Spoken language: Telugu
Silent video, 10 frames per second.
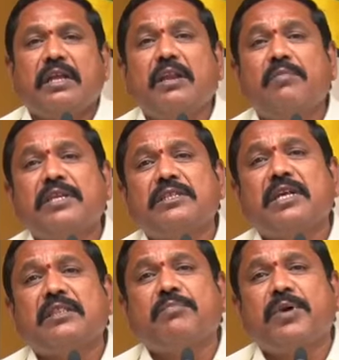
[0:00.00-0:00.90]
ఎనభై
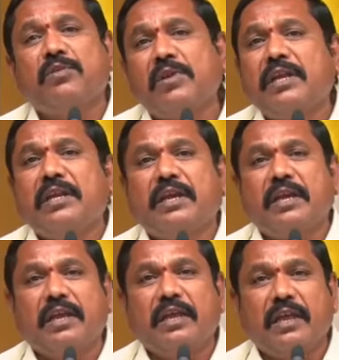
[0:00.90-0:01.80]
శాతం పదవులన్నీ
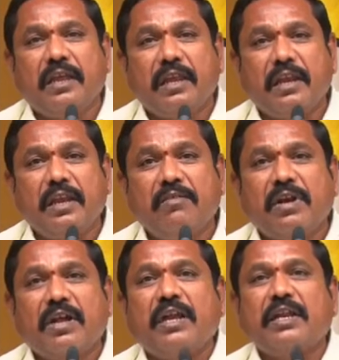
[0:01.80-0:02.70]
నీ
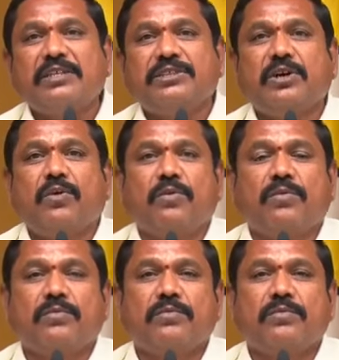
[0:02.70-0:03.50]
వర్గానికి ఇచ్చావు